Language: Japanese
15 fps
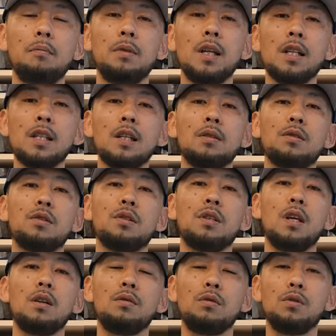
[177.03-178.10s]
皆さんの知って
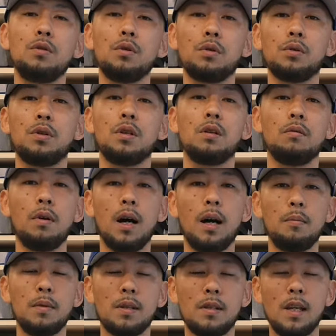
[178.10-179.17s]
いるニューヨークっていうのは、
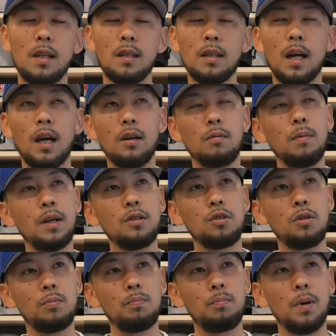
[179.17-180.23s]
全体のまあ
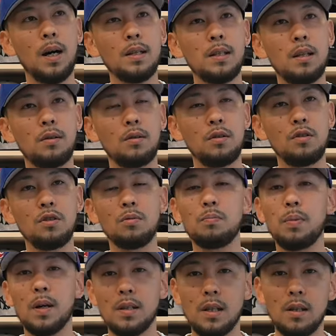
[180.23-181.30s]
10%、
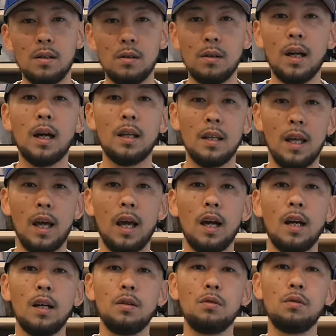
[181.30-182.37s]
20%ぐらいで、
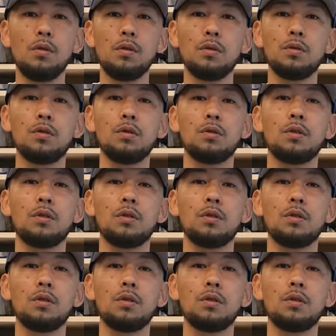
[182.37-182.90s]
ニューヨーク州っ